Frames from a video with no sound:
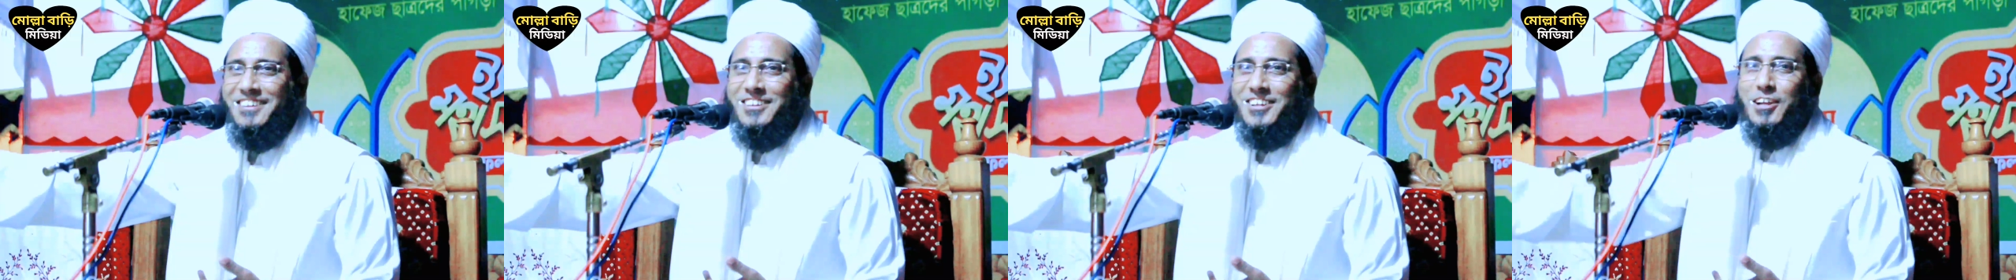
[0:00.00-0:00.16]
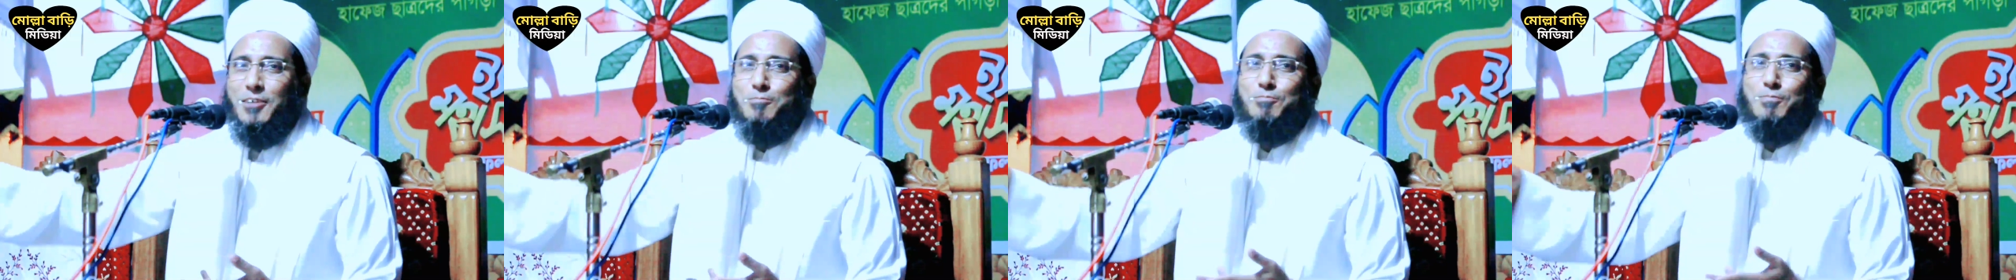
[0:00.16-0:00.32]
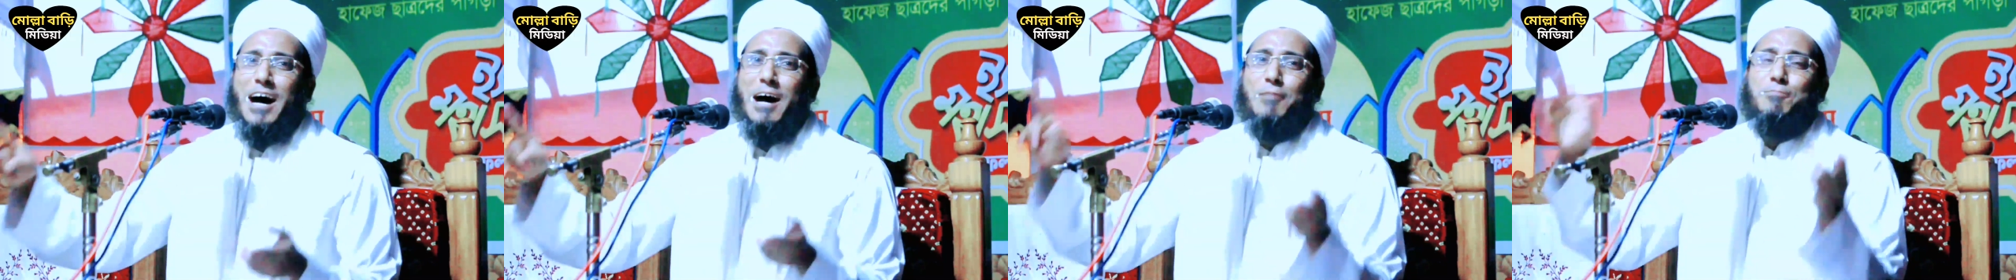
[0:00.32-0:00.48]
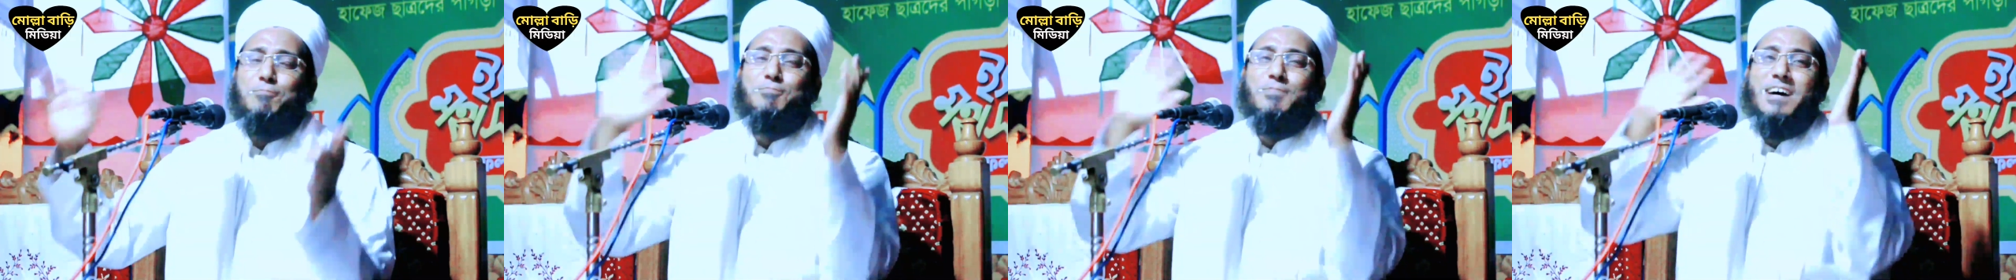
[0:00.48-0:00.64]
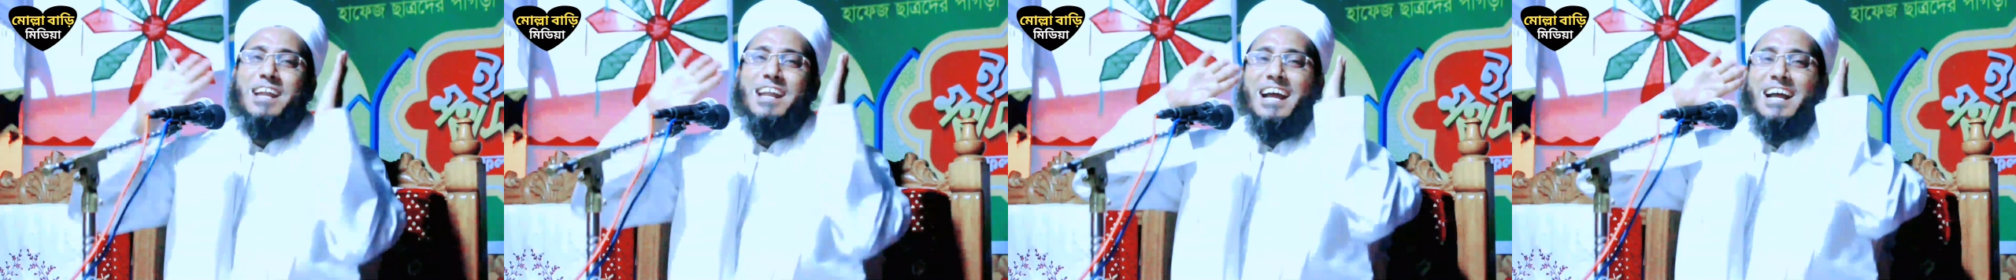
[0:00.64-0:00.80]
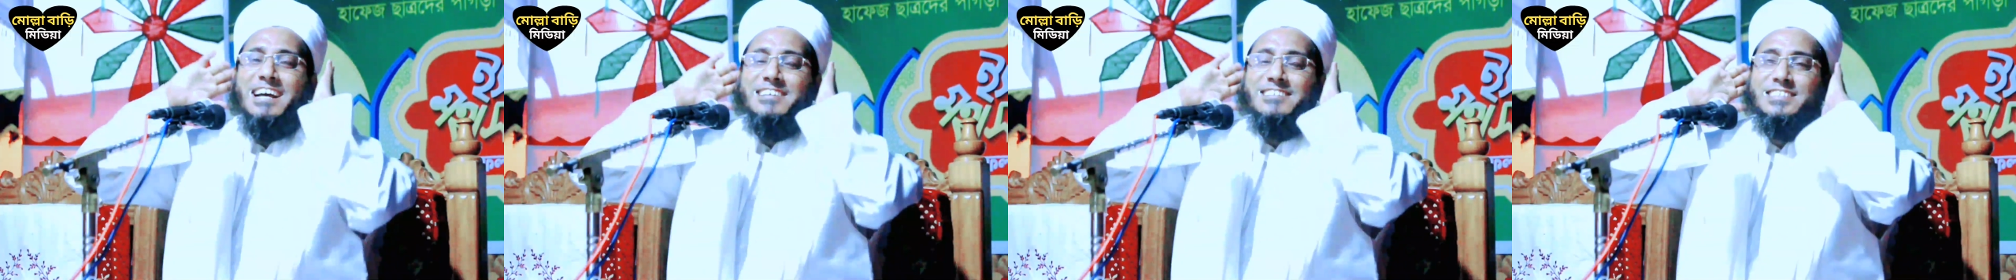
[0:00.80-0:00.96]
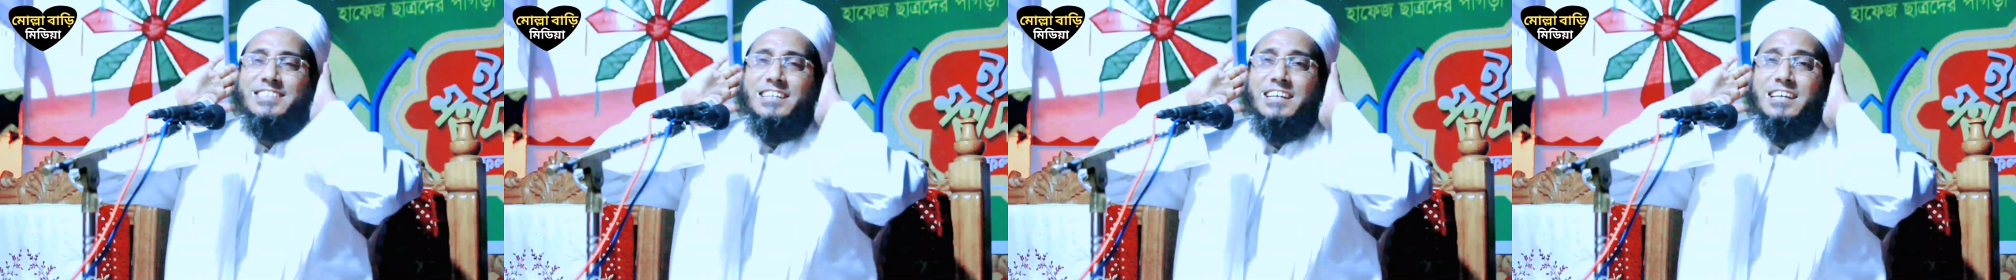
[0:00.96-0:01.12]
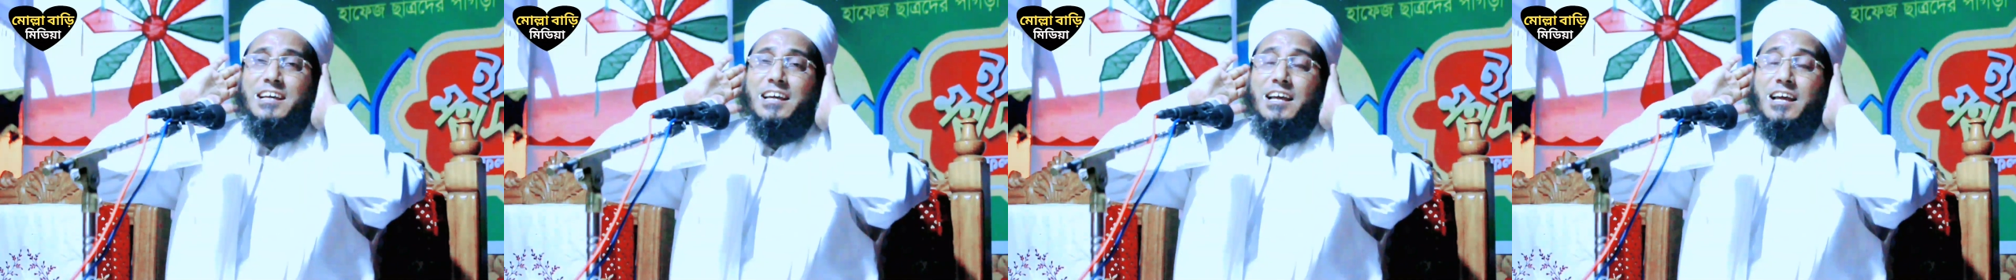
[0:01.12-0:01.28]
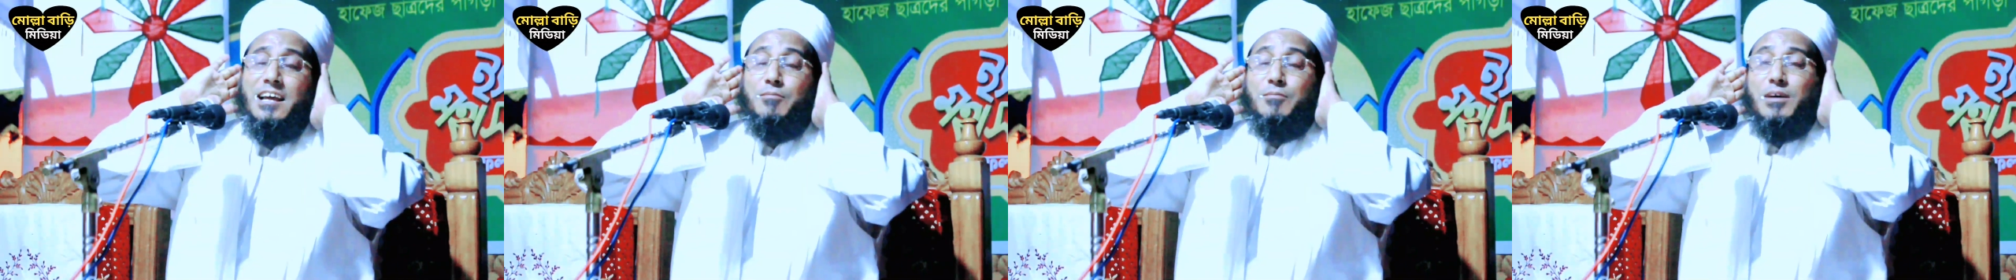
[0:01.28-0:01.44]
তাহলে বাপ মারা গেছে
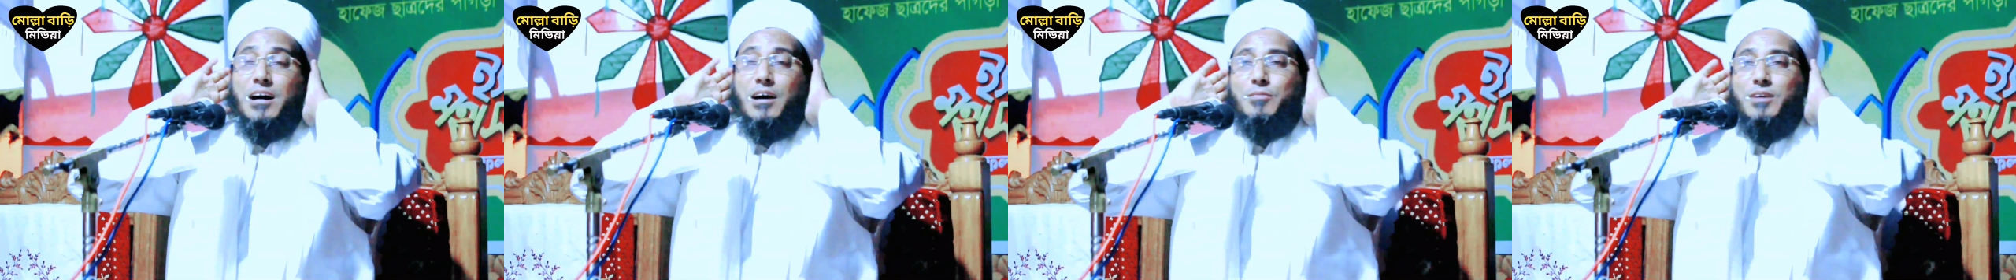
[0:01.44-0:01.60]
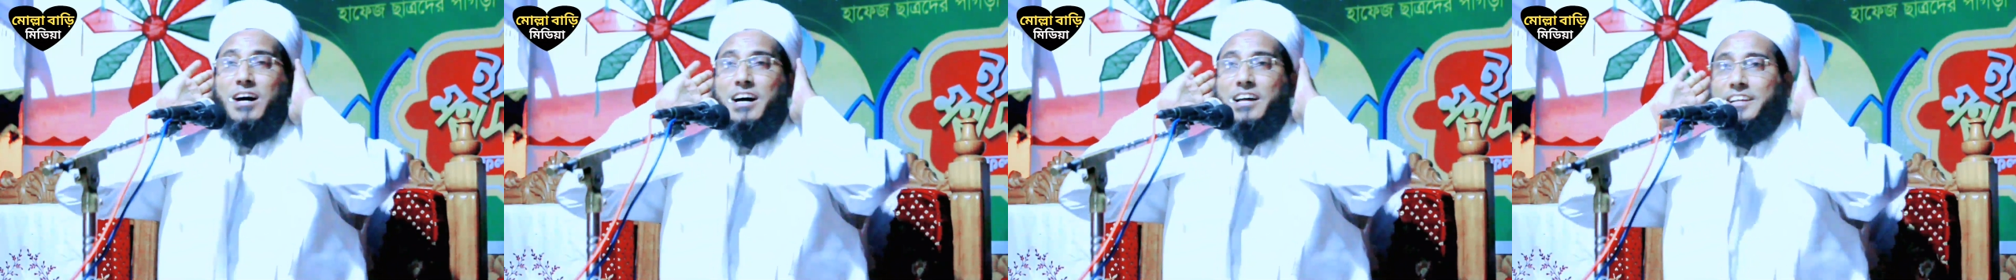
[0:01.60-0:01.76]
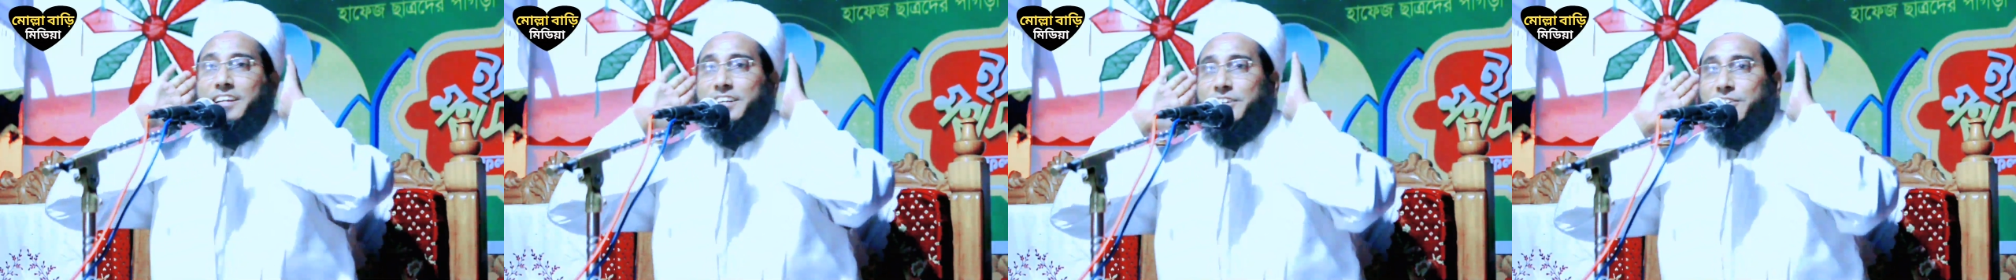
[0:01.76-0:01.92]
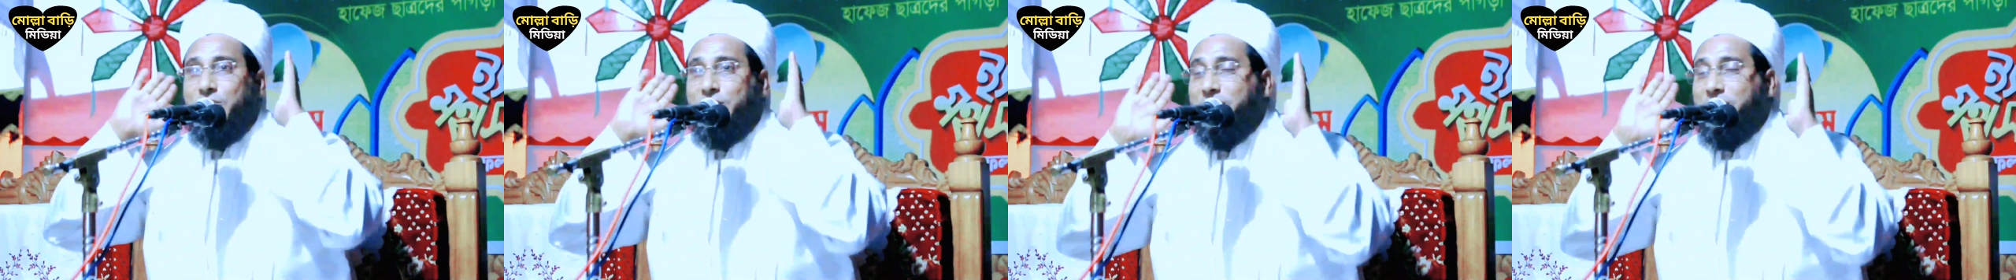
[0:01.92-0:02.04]
বাবার এই